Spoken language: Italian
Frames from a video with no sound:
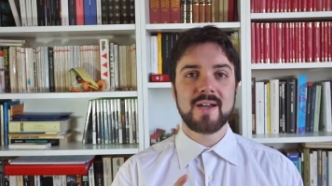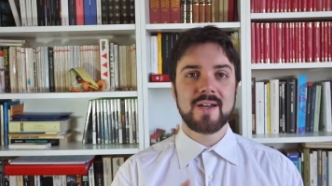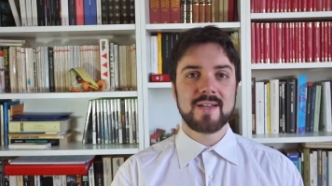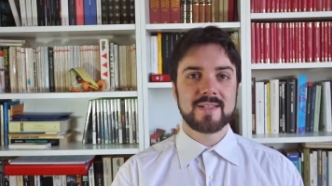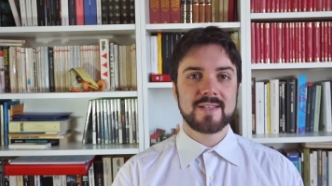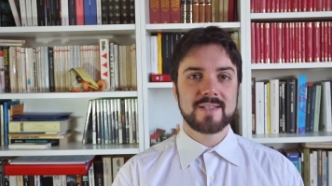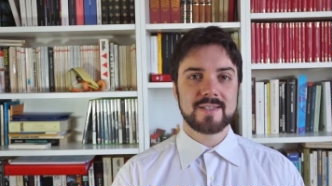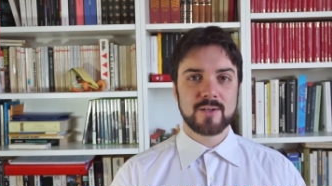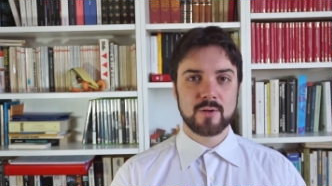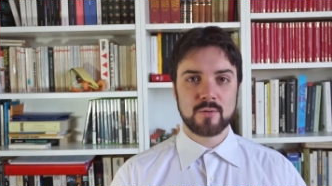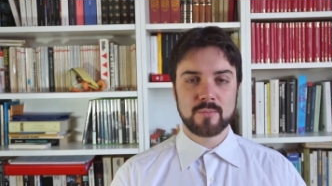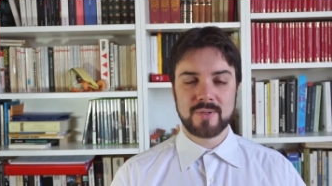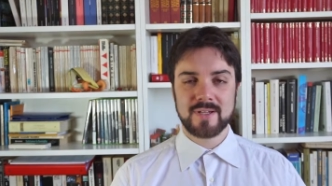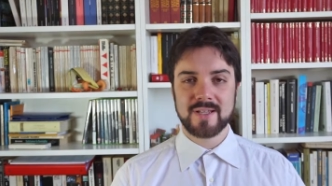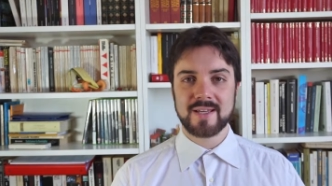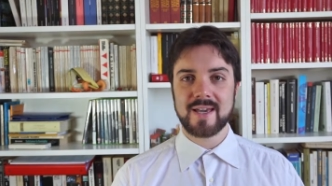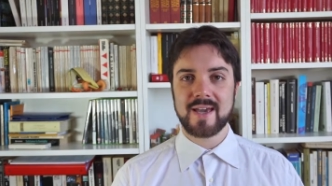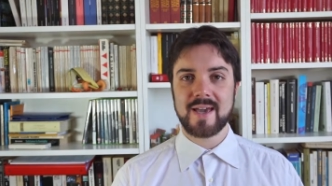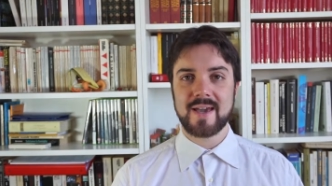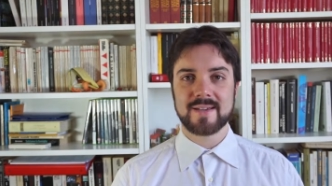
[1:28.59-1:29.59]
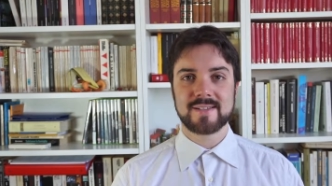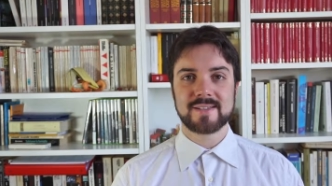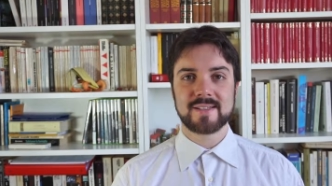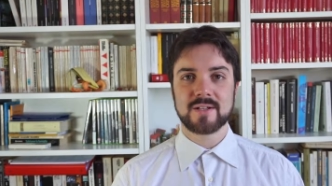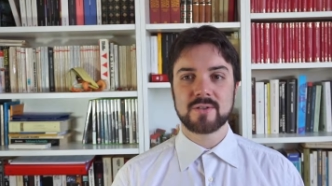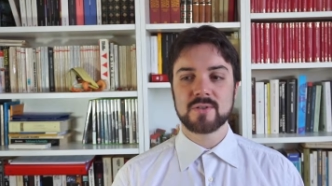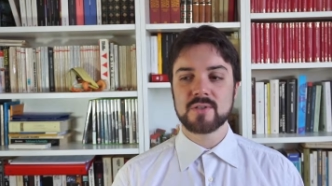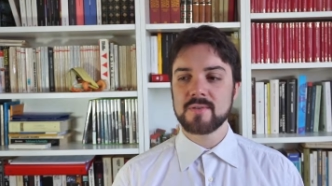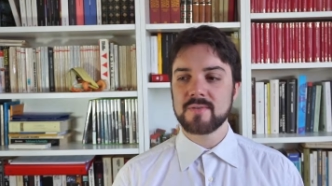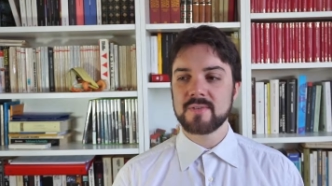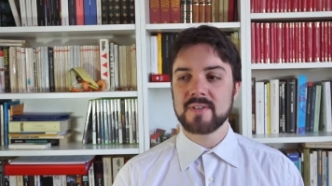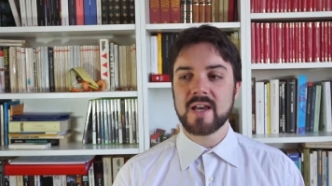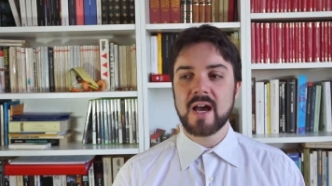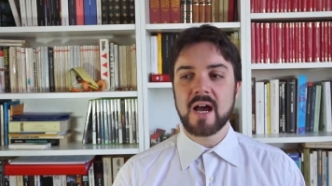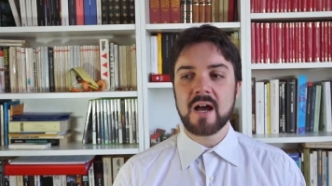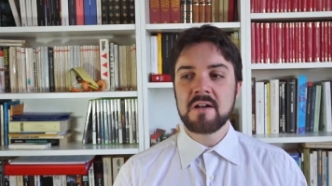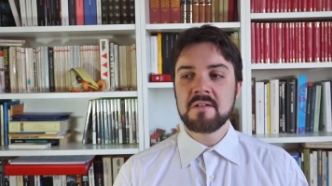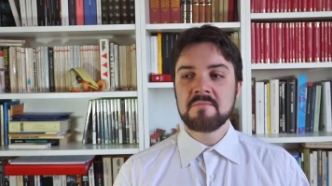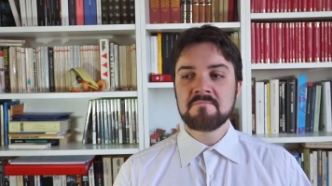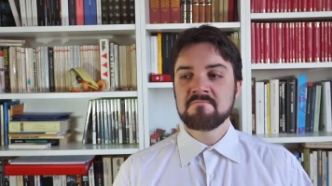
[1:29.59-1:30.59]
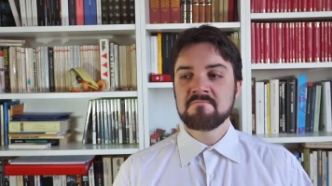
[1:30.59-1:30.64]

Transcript: senza rubriche extra e così via,